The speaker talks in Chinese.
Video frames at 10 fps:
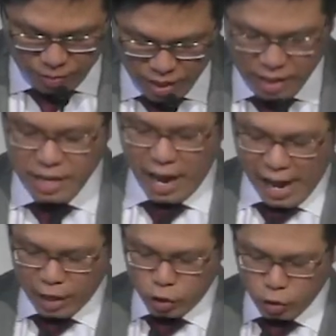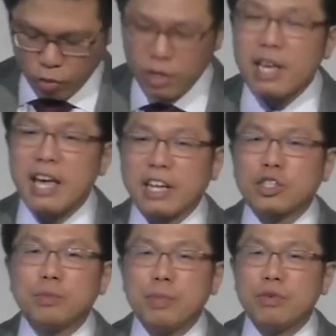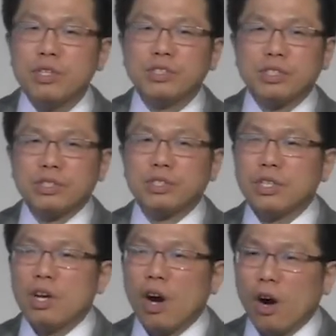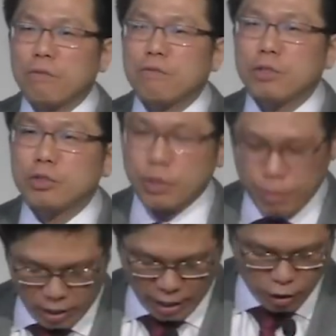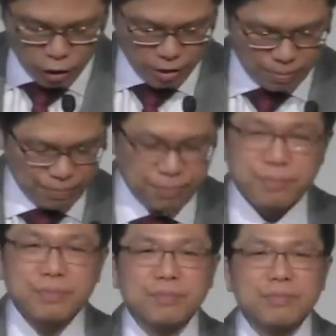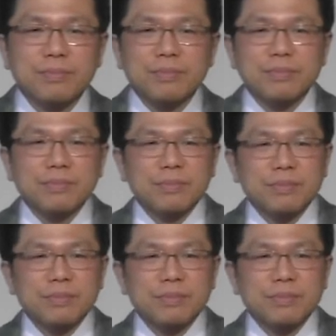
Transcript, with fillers: 识也会在我们亲身经历患难的时候被试验。